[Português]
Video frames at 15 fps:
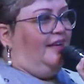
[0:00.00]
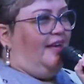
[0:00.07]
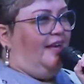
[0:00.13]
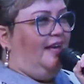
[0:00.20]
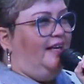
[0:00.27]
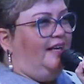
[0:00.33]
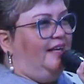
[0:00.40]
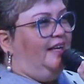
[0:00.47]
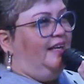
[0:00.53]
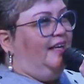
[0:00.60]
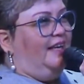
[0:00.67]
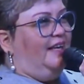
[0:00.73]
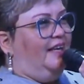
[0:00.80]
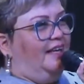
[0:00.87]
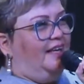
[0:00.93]

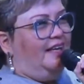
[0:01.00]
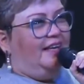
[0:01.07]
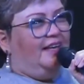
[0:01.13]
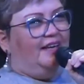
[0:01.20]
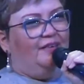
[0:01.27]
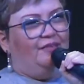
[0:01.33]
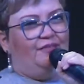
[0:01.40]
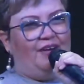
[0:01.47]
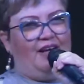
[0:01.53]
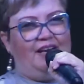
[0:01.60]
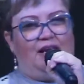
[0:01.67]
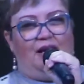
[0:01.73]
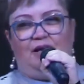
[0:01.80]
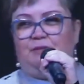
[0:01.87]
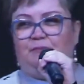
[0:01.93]
ele fala,
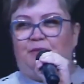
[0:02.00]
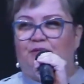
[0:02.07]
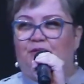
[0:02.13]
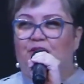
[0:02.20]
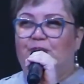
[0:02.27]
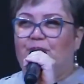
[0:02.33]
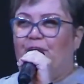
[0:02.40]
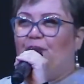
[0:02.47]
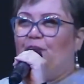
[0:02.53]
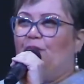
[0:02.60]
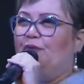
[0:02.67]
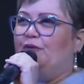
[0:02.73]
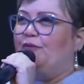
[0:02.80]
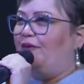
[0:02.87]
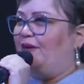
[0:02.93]
as pessoas
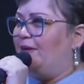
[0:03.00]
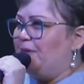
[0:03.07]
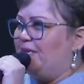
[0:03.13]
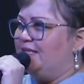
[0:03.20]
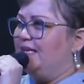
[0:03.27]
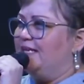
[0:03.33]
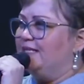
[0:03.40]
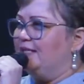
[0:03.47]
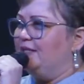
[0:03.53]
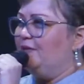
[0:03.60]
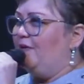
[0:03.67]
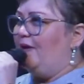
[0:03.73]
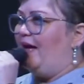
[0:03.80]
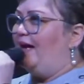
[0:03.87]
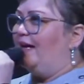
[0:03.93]
perguntam, fala, mas esse
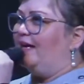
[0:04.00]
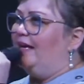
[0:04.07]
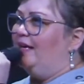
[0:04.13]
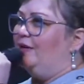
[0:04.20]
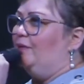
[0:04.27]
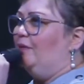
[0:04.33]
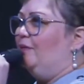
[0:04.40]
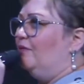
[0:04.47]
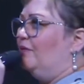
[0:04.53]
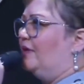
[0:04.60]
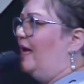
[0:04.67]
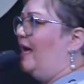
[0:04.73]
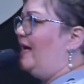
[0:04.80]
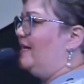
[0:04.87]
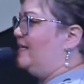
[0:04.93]
não é aquele um
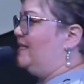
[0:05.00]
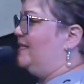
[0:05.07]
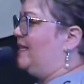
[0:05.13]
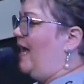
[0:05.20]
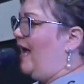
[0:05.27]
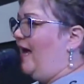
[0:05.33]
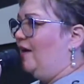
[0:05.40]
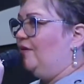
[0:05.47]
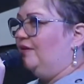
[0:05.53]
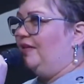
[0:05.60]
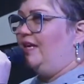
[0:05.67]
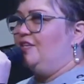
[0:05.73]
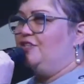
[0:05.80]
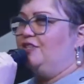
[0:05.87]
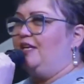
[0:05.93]
que era cego
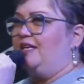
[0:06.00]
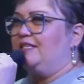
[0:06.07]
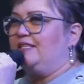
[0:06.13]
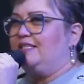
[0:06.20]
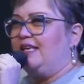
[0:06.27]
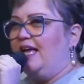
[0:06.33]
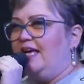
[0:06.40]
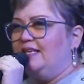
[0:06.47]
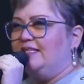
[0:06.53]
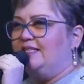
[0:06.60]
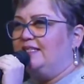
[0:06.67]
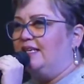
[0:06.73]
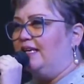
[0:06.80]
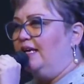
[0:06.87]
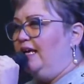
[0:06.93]
desde
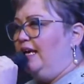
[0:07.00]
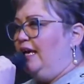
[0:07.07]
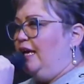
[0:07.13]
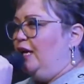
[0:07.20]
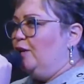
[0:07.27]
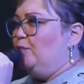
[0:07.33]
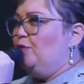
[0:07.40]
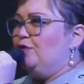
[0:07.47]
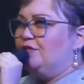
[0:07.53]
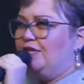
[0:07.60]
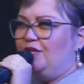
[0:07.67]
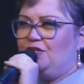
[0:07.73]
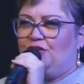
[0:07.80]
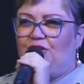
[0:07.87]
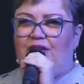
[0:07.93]
nascença? E muitos
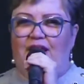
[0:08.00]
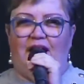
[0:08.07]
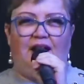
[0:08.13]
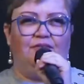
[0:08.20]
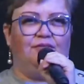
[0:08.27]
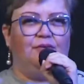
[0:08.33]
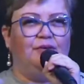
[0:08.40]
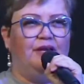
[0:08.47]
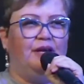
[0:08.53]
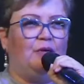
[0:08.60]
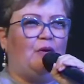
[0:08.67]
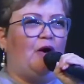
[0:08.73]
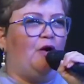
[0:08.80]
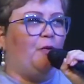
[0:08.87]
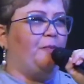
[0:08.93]
questionavam, né,
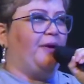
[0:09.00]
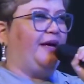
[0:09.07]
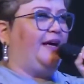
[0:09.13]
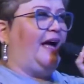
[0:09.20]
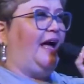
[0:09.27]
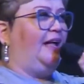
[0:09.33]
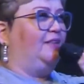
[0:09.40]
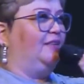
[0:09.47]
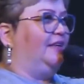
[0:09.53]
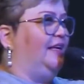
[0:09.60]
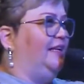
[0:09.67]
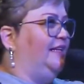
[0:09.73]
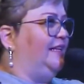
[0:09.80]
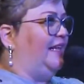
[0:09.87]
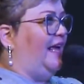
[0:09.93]
qual é o pecado que
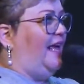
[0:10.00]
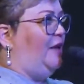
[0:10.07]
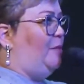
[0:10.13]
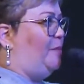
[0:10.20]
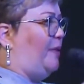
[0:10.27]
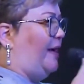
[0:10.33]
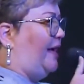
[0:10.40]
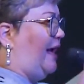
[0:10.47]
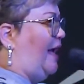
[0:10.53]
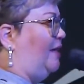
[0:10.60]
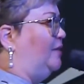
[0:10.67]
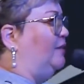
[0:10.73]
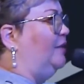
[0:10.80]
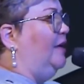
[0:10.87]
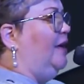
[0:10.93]
ele tem? O
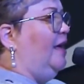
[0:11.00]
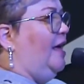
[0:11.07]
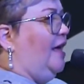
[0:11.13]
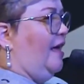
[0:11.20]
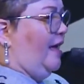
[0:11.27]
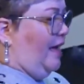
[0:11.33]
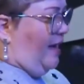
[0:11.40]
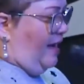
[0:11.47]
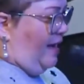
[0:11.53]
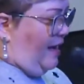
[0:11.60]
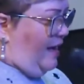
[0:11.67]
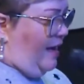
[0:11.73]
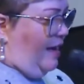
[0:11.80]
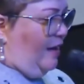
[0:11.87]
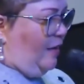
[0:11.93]
pecado,
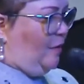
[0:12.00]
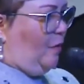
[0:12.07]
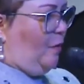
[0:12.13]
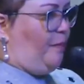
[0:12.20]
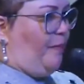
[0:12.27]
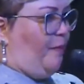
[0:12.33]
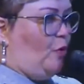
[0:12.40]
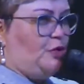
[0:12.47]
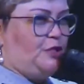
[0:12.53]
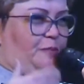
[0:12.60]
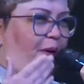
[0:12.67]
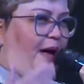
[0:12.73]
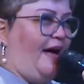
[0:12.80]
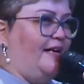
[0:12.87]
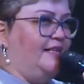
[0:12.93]
é, os
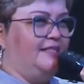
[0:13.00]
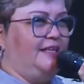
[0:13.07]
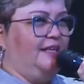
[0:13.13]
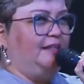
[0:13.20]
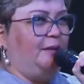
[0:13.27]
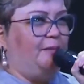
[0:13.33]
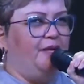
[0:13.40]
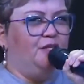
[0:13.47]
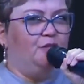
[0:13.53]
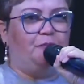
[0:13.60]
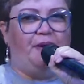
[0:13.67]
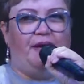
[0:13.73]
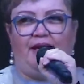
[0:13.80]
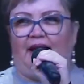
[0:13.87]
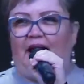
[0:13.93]
pais certamente
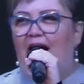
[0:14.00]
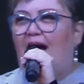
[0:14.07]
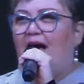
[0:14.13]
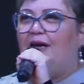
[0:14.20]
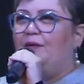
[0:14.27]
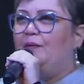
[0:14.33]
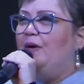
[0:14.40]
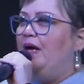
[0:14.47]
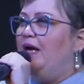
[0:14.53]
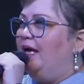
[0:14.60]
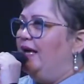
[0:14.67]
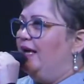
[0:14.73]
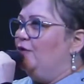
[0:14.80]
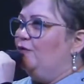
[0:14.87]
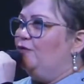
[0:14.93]
pecaram.
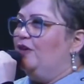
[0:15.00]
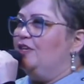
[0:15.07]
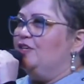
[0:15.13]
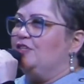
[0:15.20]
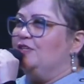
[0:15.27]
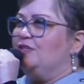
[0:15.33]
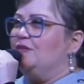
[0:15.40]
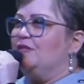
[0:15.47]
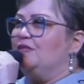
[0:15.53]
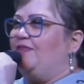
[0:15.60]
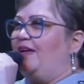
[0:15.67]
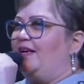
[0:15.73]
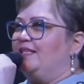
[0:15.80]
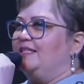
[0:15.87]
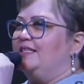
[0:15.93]
Enfim, Jesus
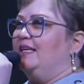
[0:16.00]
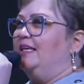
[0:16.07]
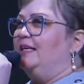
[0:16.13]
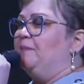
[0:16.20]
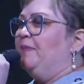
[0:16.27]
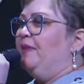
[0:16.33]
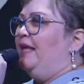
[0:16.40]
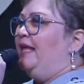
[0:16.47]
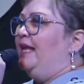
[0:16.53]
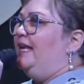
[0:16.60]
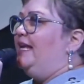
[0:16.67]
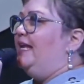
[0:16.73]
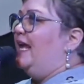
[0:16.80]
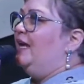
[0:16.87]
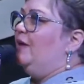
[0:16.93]
fala assim,
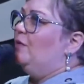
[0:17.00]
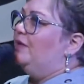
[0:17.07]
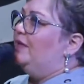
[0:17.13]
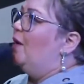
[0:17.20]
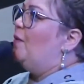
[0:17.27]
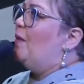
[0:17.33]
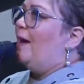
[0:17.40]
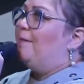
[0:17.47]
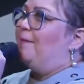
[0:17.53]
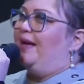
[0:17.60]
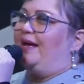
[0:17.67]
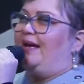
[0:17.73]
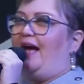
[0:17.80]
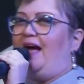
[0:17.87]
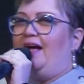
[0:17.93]
nem, não há
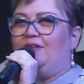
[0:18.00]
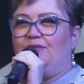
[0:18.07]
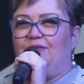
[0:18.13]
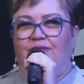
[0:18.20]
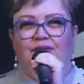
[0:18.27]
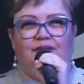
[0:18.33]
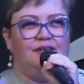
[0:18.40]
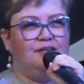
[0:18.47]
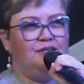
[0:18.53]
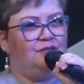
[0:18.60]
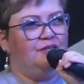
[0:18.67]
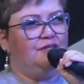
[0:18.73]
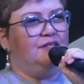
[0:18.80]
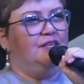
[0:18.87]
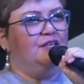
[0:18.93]
pecado isso
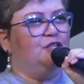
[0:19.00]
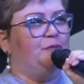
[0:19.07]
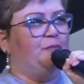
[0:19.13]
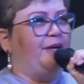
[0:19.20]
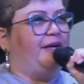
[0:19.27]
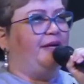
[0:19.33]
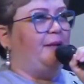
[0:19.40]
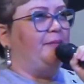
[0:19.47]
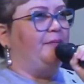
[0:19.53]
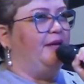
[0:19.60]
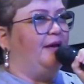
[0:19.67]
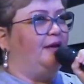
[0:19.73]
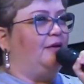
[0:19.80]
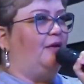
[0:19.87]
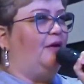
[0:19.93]
existe para que a
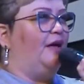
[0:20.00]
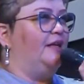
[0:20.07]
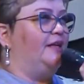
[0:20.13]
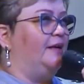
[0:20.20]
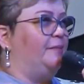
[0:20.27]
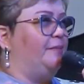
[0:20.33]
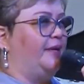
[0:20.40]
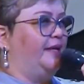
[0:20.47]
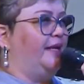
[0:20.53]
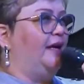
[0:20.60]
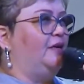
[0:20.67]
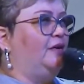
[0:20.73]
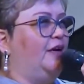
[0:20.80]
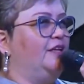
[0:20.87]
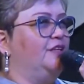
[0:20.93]
minha glória, para que a
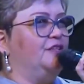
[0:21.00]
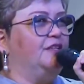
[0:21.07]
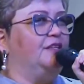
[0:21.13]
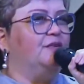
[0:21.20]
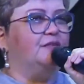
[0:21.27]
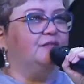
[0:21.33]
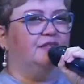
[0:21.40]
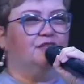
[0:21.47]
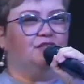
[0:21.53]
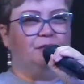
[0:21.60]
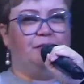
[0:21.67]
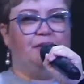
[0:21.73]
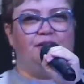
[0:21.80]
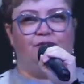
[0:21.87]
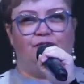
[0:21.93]
glória de Deus seja
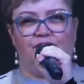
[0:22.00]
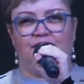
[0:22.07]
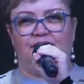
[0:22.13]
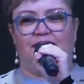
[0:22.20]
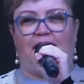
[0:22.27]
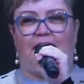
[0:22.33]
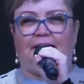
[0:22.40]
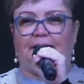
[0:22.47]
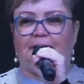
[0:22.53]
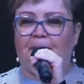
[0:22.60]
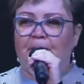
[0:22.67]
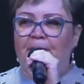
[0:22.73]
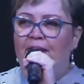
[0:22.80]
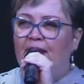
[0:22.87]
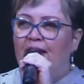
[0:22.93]
manifestada.
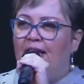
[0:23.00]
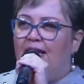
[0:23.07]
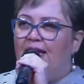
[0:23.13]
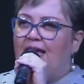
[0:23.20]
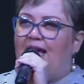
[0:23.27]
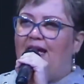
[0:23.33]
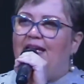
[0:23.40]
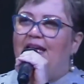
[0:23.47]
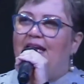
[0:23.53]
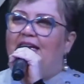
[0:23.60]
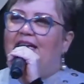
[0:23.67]
E ali